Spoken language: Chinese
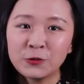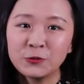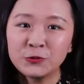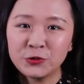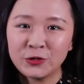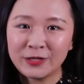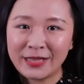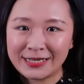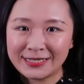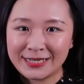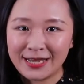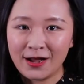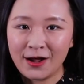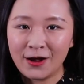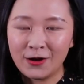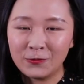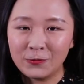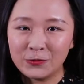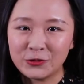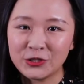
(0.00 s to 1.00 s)
同学，大家
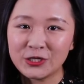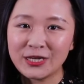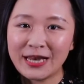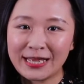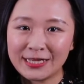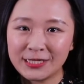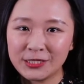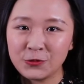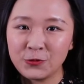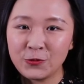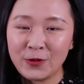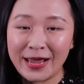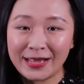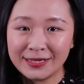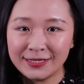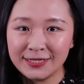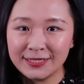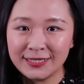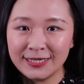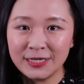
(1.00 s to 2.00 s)
好，我是来自于
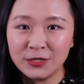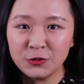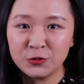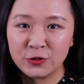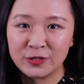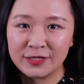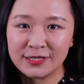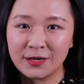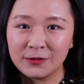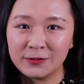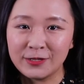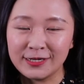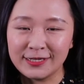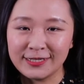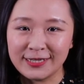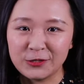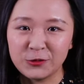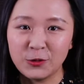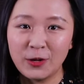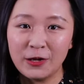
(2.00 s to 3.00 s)
艾特精英学校的
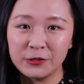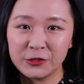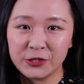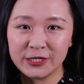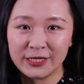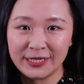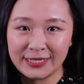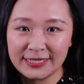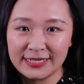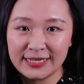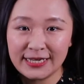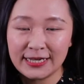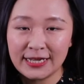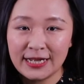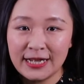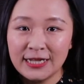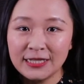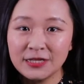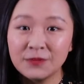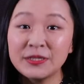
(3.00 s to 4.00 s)
写作老师陈静。
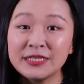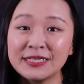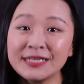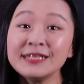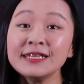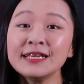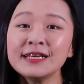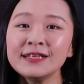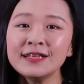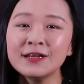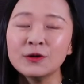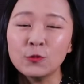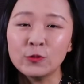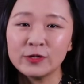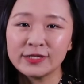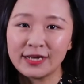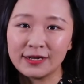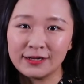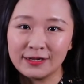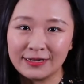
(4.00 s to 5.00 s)
那么今天呢，我
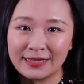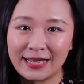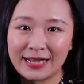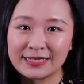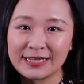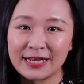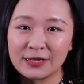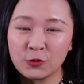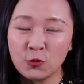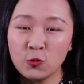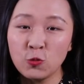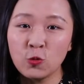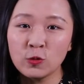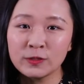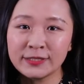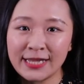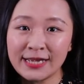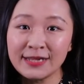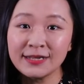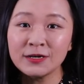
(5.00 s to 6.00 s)
想和大家通
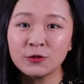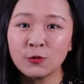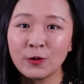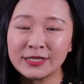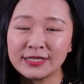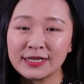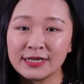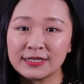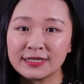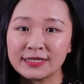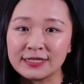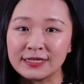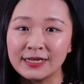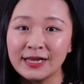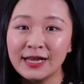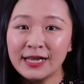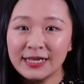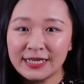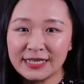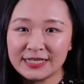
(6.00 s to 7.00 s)
过三个关键词，
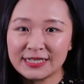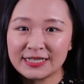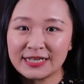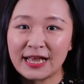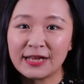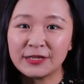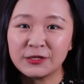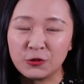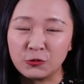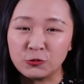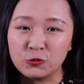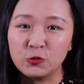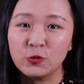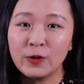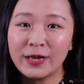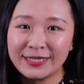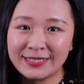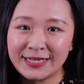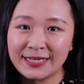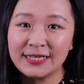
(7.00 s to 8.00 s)
一起来走入
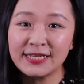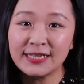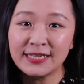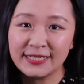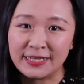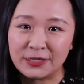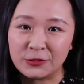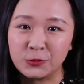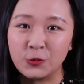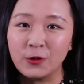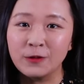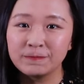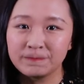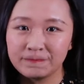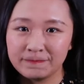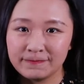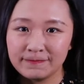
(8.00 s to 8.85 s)
s a t 写作。